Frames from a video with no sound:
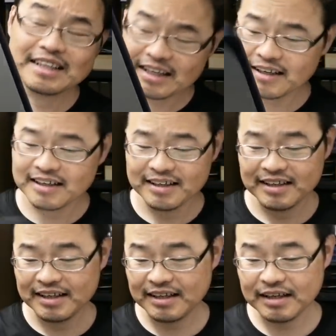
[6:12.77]
ね、
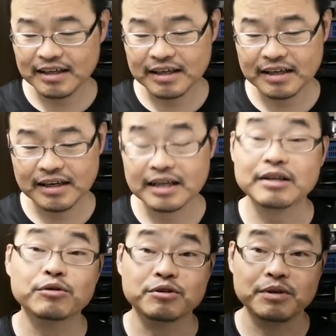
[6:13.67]
えー、やっ
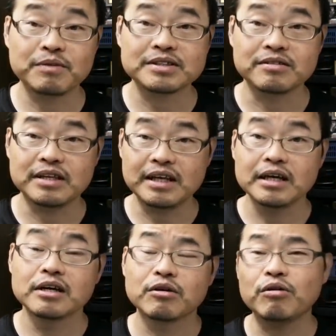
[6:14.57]
ていこうと思いますので
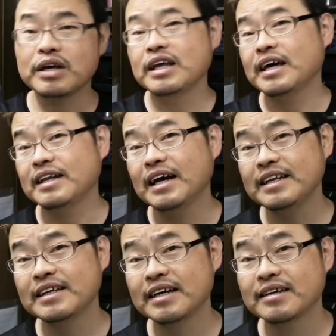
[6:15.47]
ね。これね、
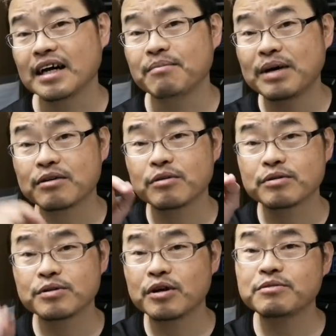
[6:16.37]
何がいいか。まあ、この
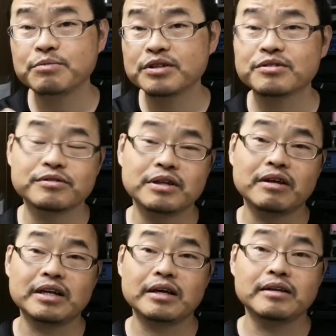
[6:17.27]
Chromebook っていう
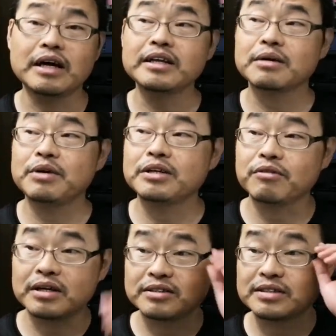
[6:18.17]
のはね、何が
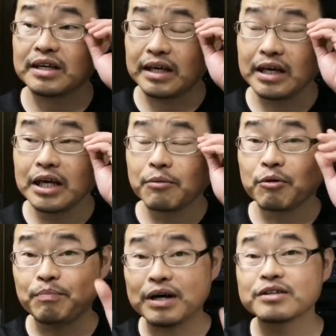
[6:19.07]
メリットかって言ったらね、
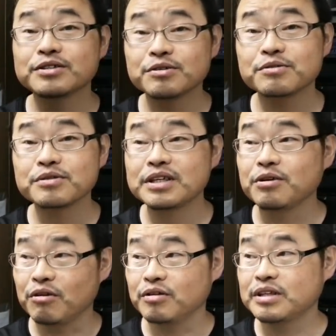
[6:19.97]
もう爆速起
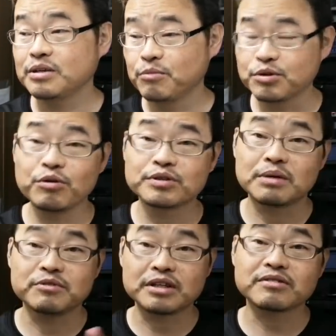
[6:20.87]
動。で、もう動
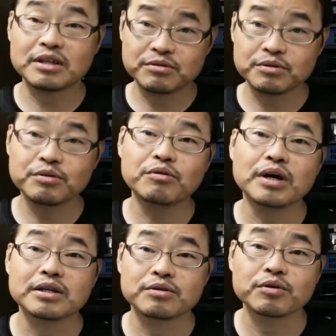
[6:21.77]
作もサクサクというところ
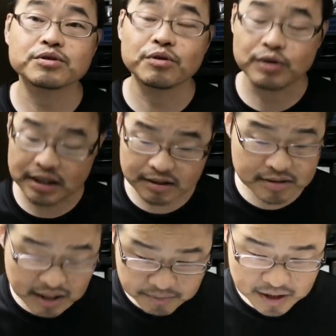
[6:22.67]
が特徴なんで
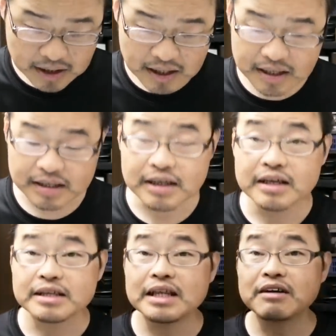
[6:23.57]
すね。はい。
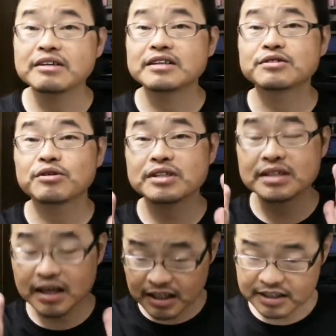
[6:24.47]
で、なお、
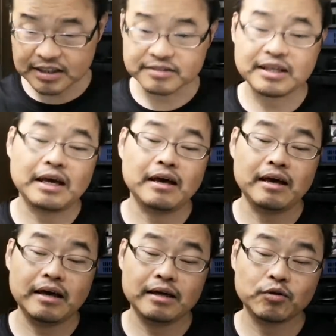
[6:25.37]
さらにですね、
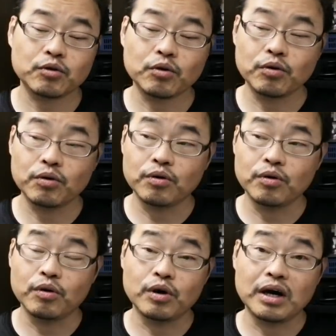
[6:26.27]
えー、っ
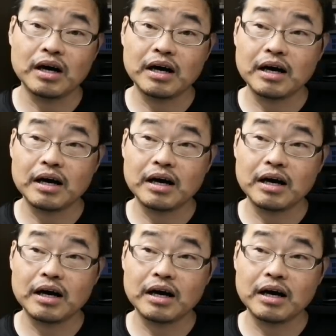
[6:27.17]
と、